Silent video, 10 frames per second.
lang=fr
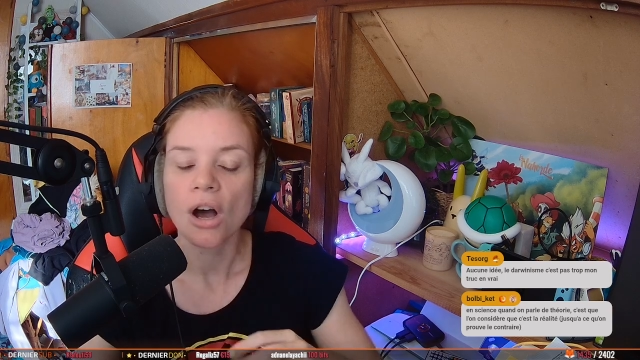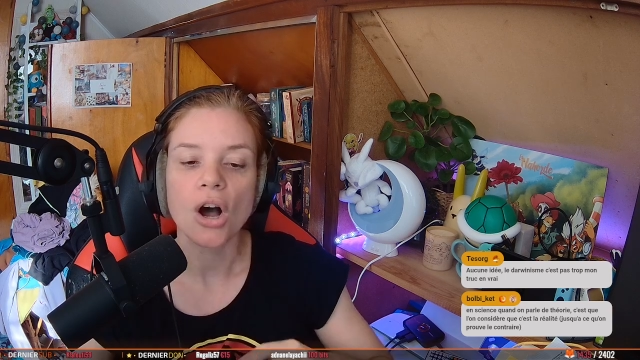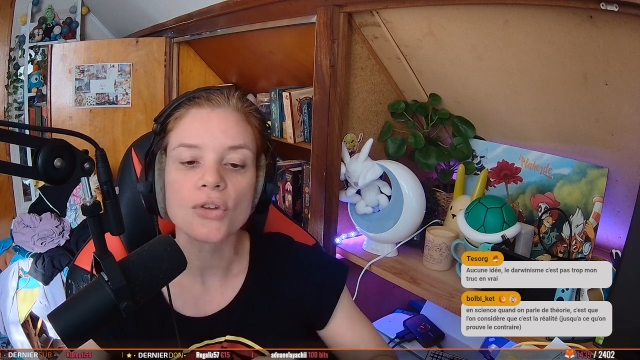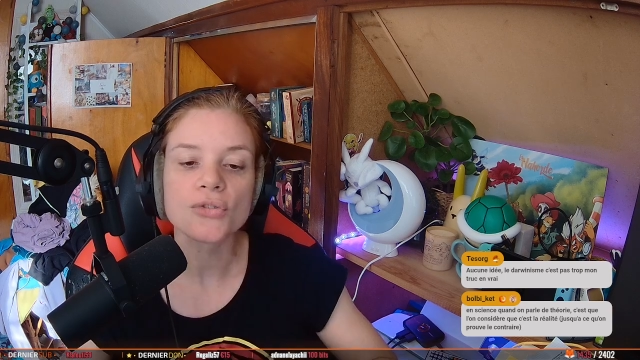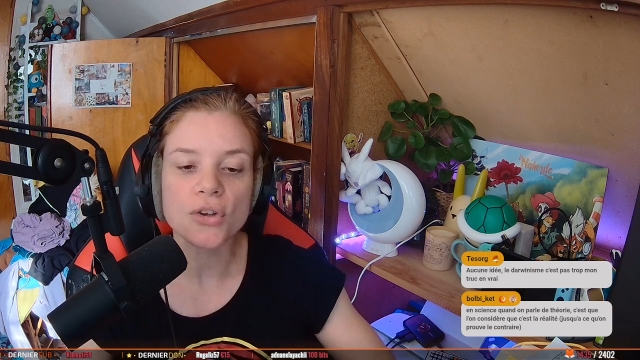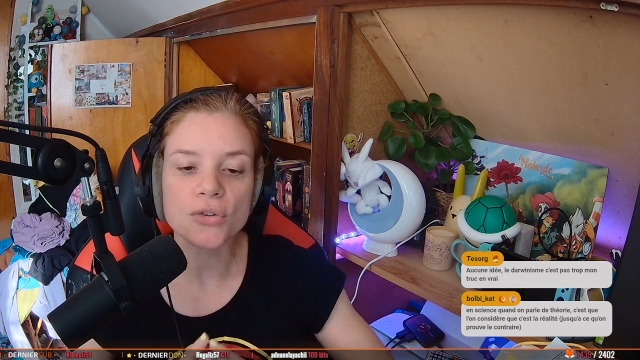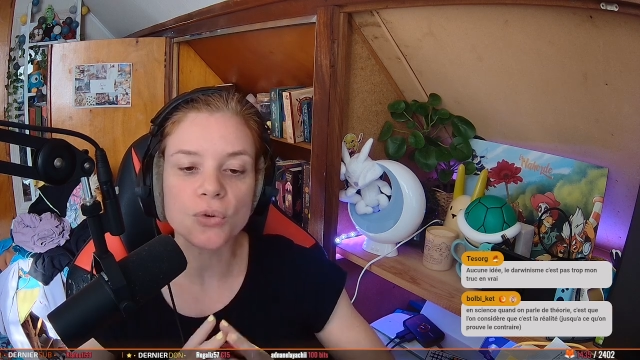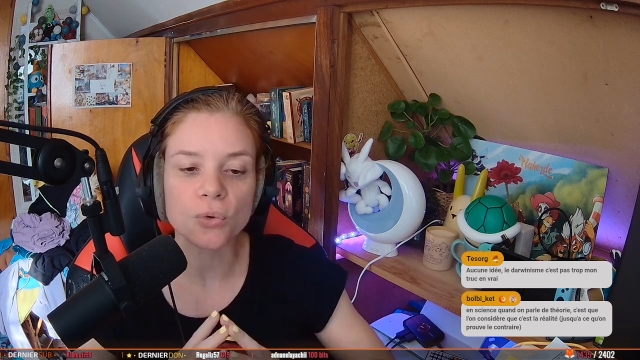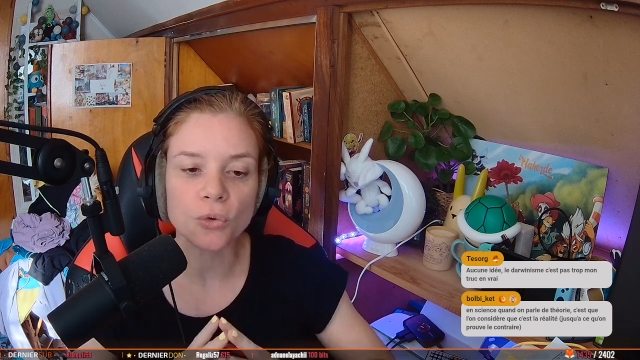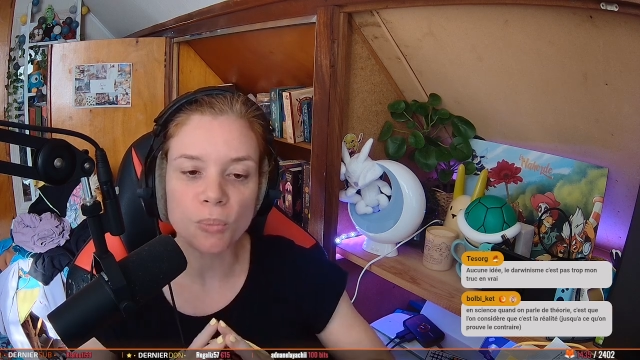En science,
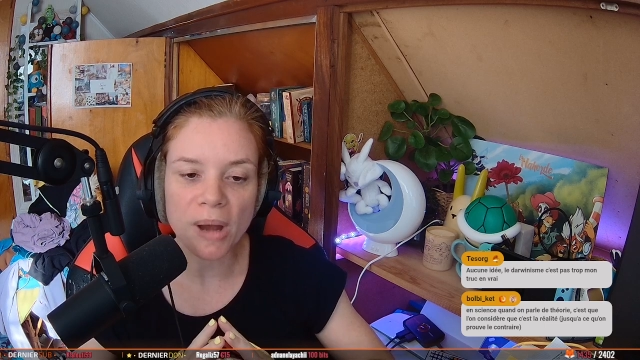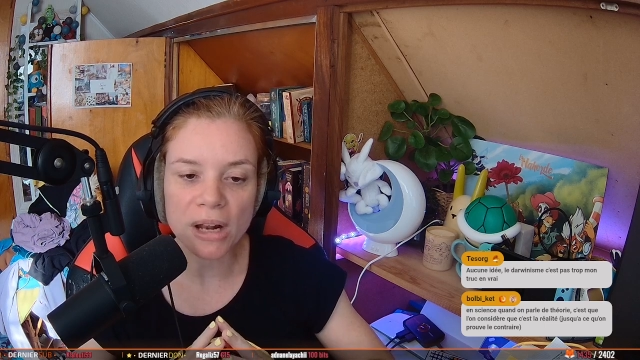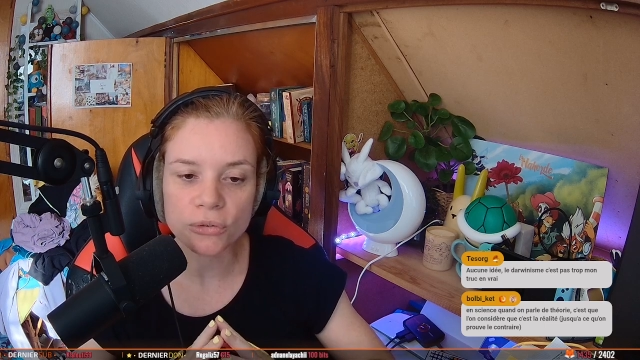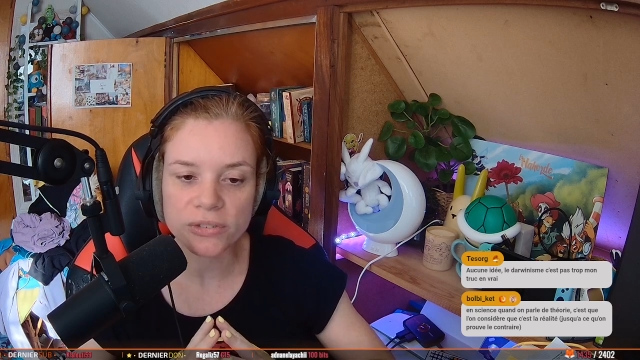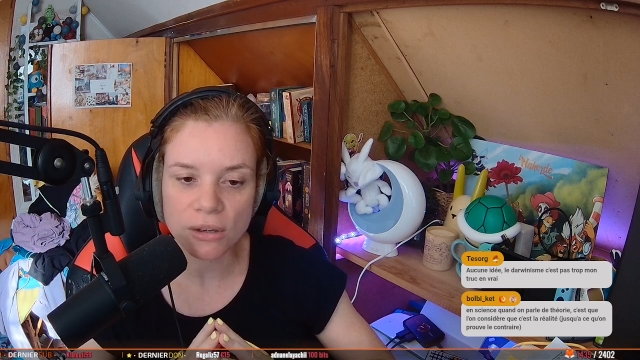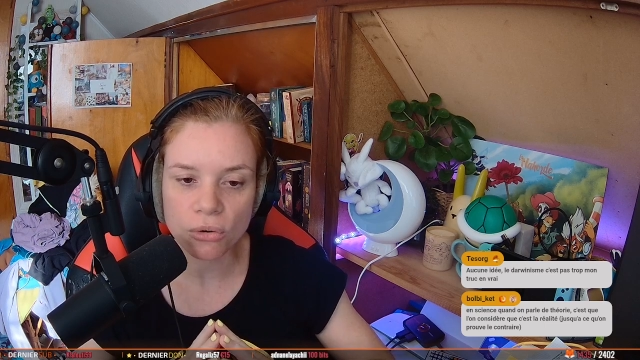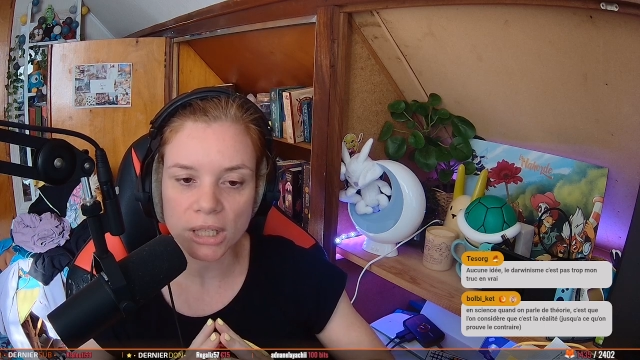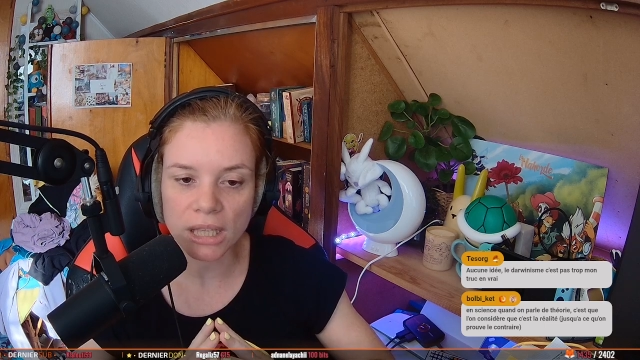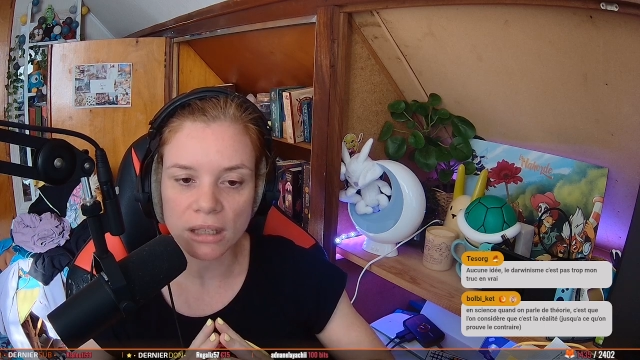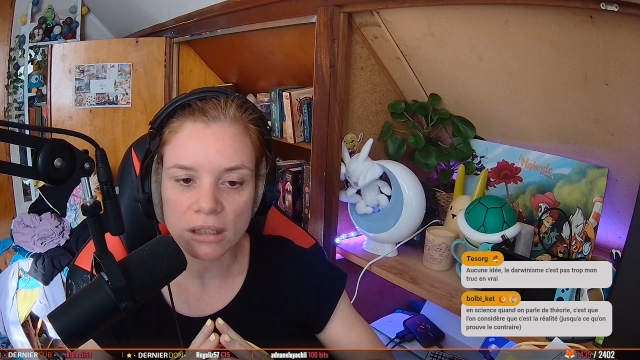quand on parle de
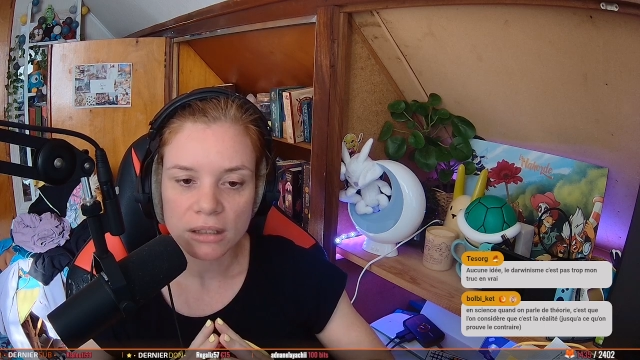théorie,